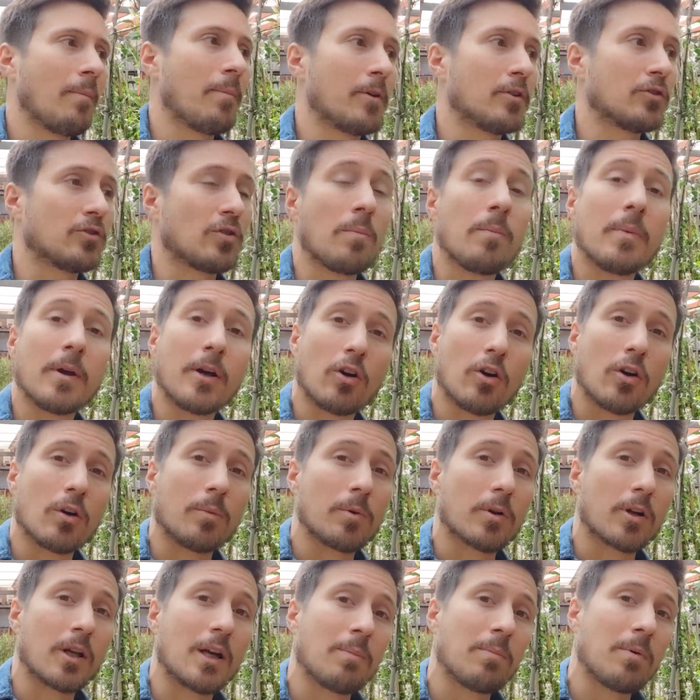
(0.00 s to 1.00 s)
pero eso es mejor
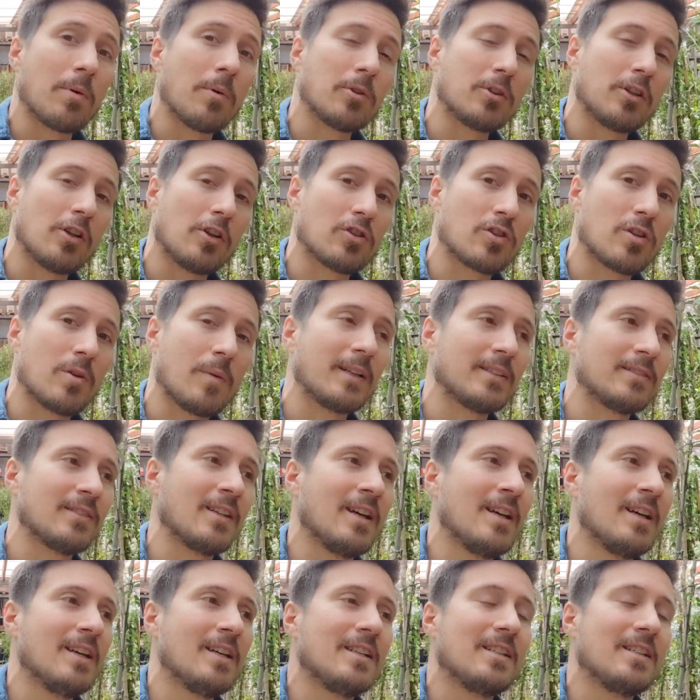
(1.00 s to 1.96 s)
porque después vos te lo llevas